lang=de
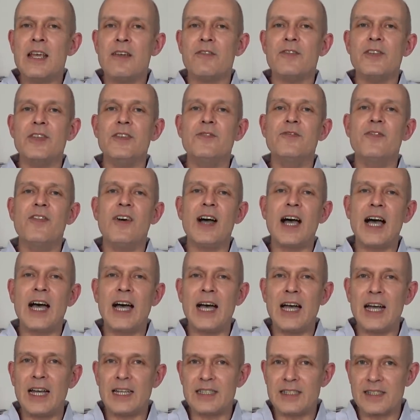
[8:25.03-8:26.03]
wie
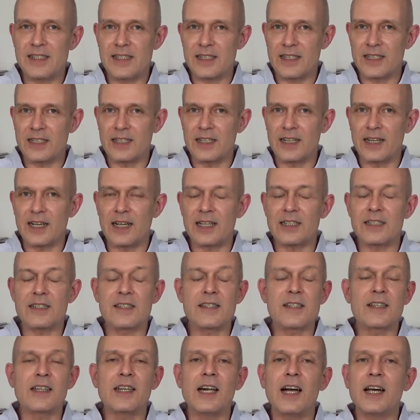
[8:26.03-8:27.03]
wahnsinnig gerade
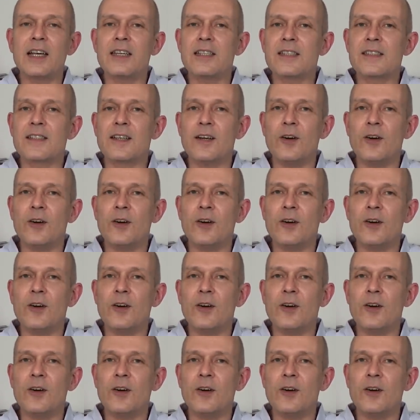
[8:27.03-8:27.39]
sich alles